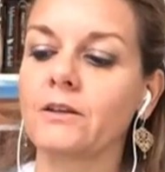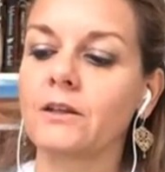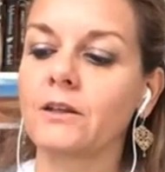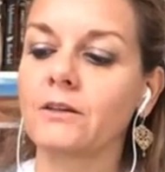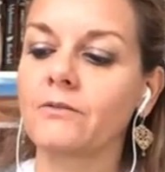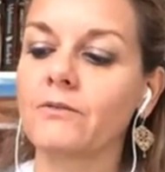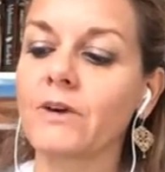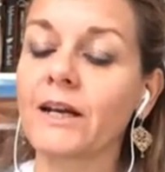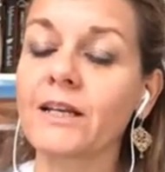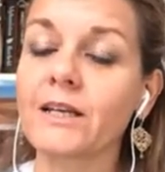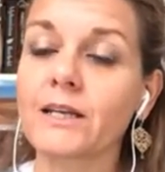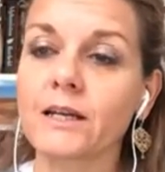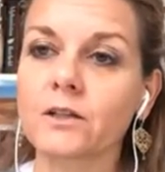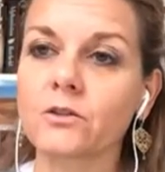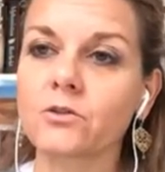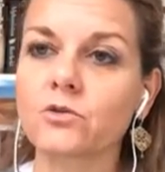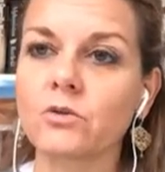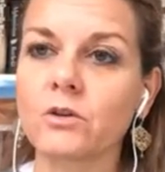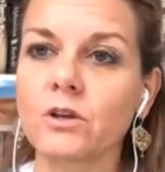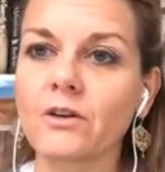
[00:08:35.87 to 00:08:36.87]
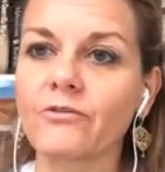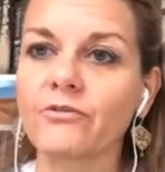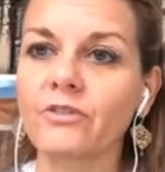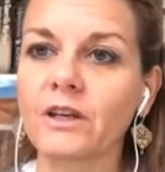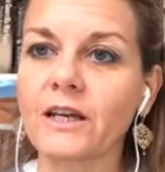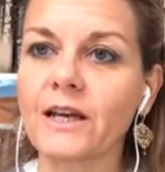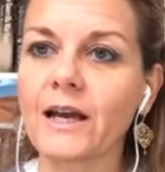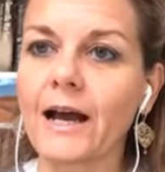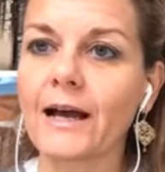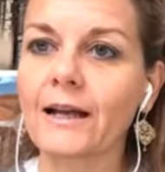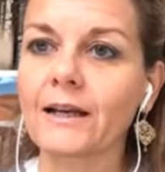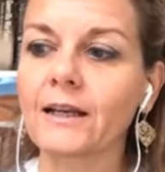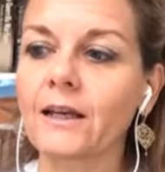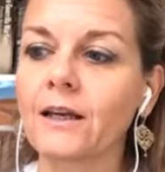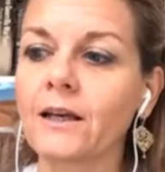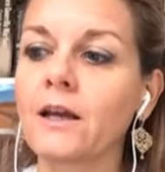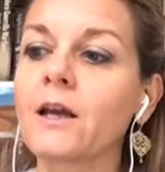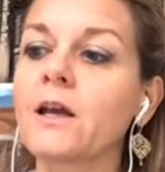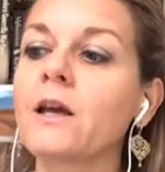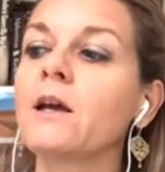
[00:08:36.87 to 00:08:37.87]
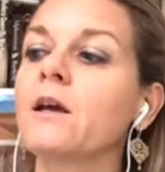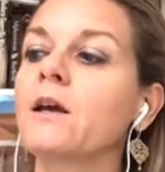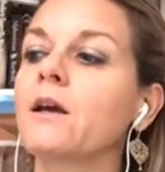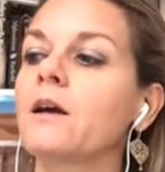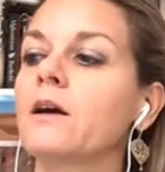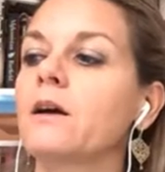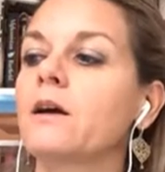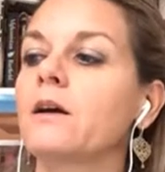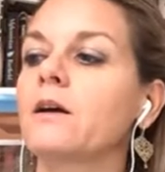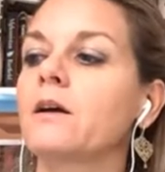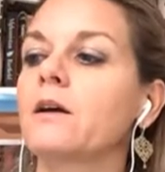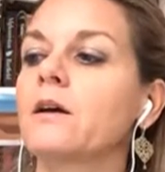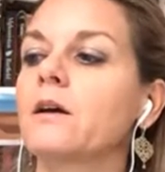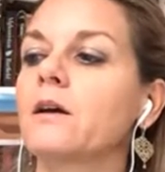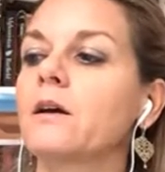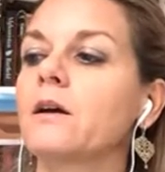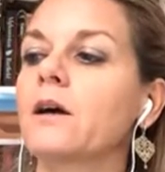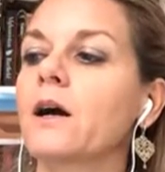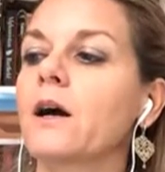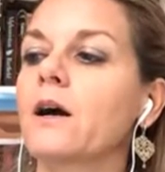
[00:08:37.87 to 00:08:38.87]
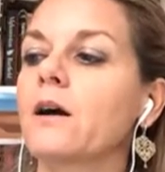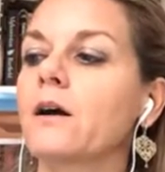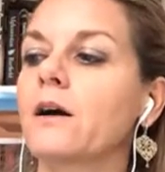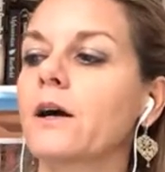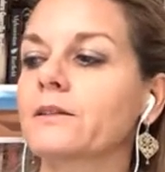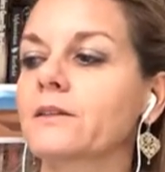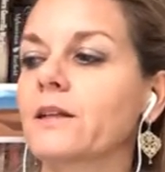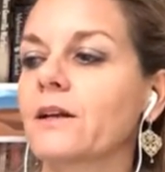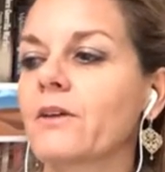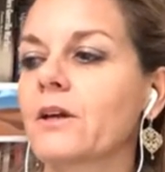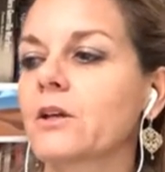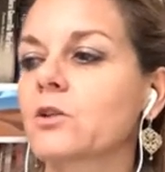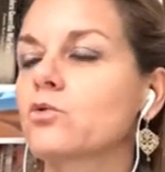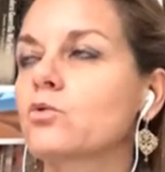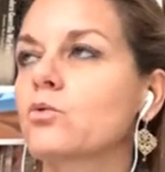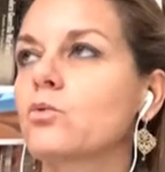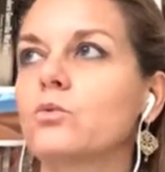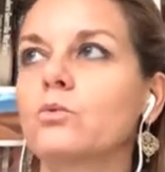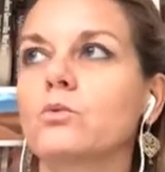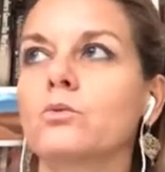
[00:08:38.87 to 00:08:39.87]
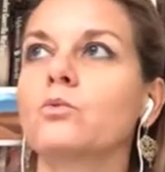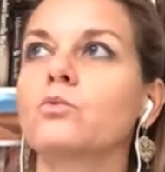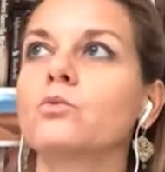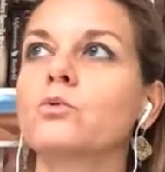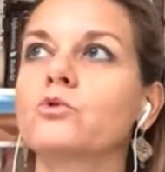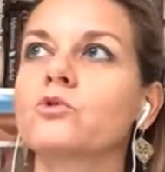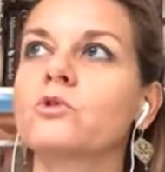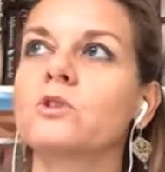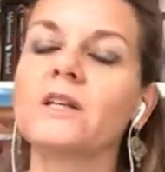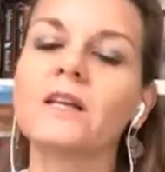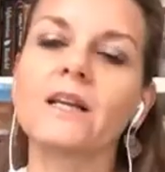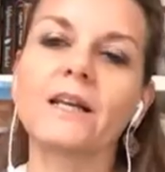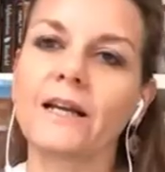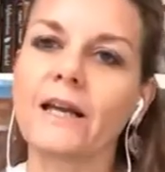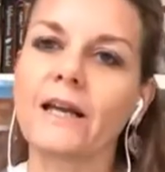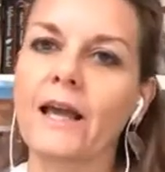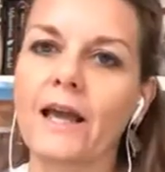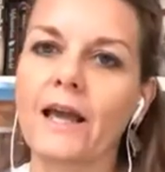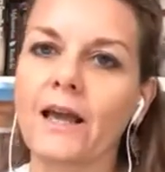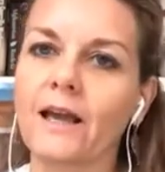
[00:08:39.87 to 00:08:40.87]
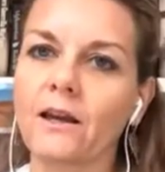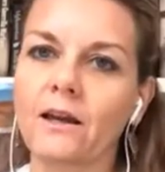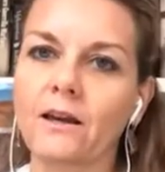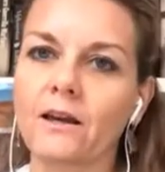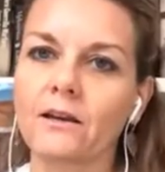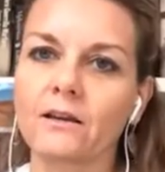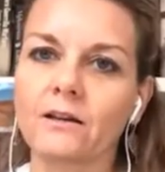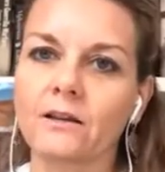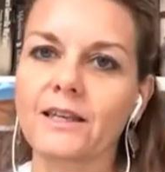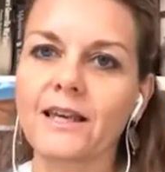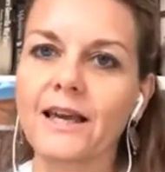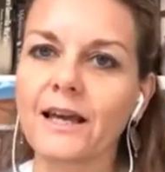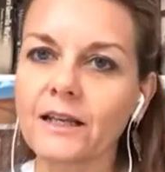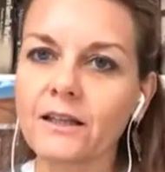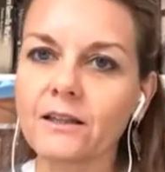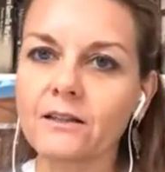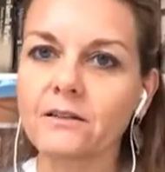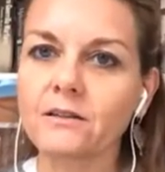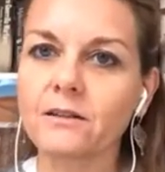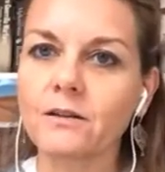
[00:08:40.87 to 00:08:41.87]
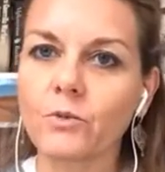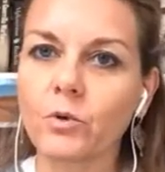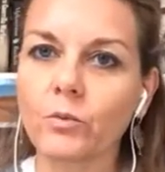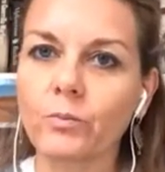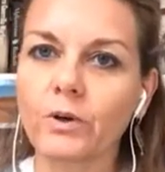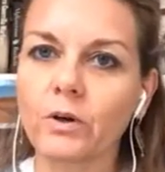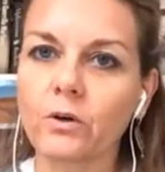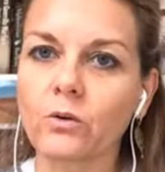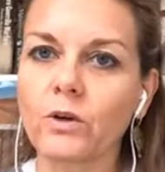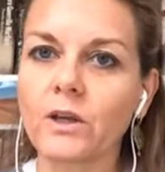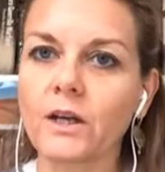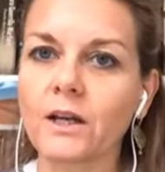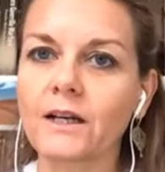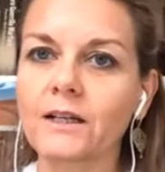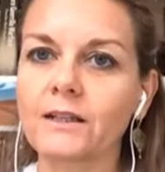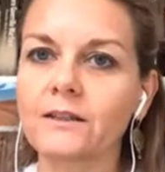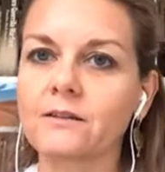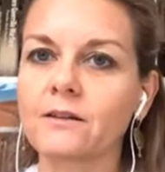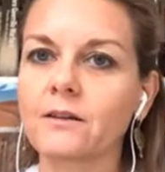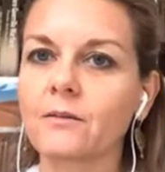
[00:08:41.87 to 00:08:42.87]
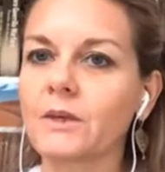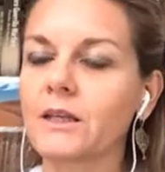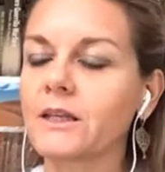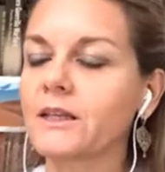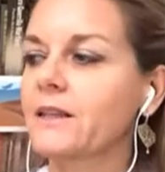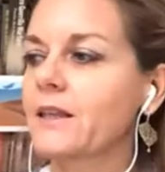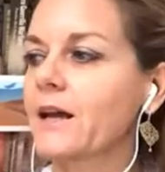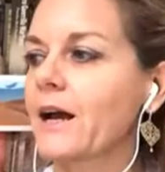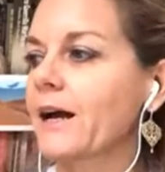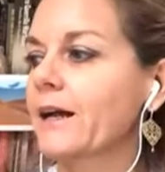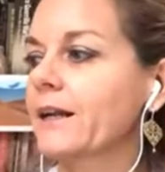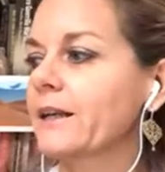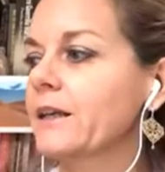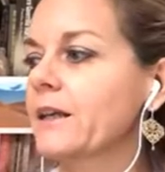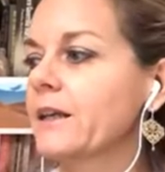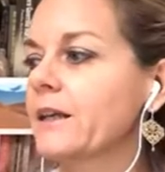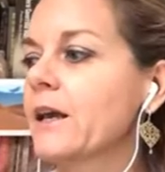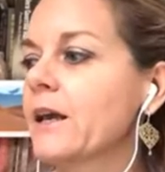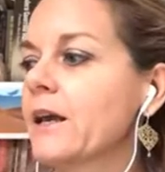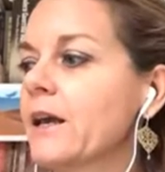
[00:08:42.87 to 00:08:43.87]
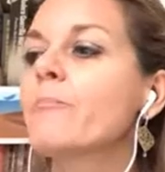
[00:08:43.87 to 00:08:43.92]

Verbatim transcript: in, in varie nazioni africane eh, attraverso un, uno stile che è chiarissimo per noi analisti militari,